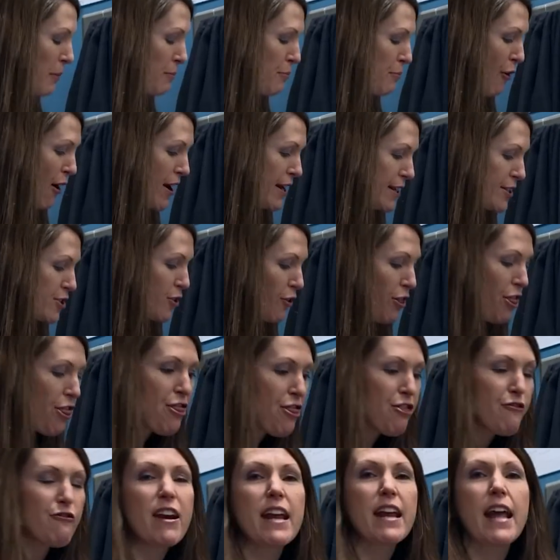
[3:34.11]
tạo ra lực quá
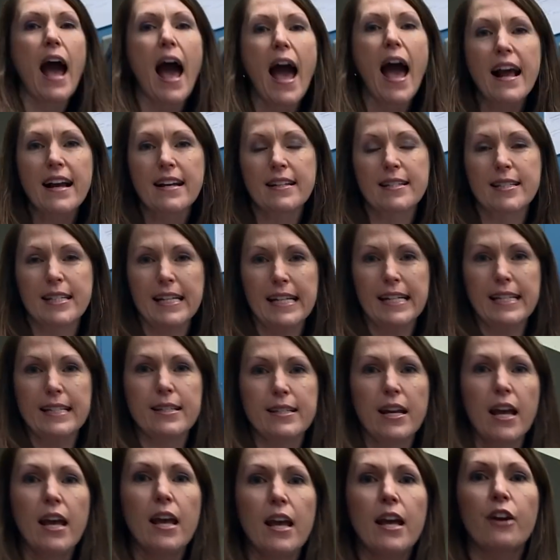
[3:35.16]
tải lên đến
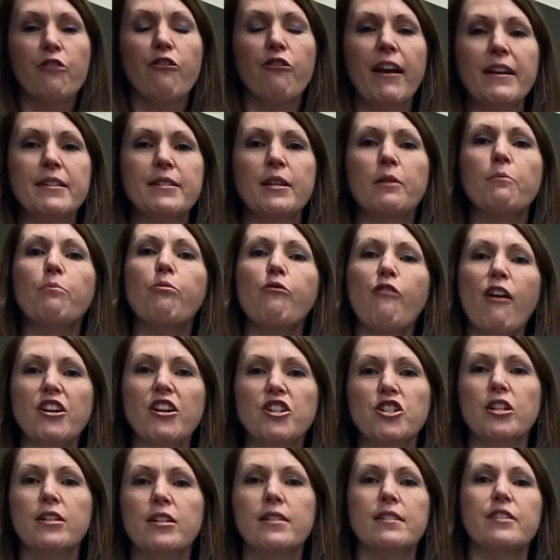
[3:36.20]
6G.
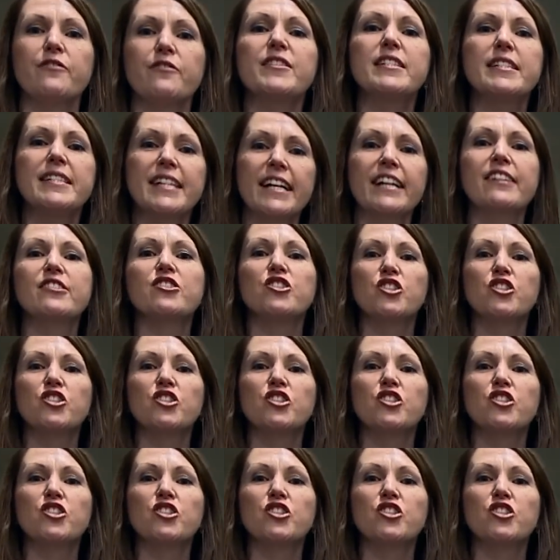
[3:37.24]
Không có gì khó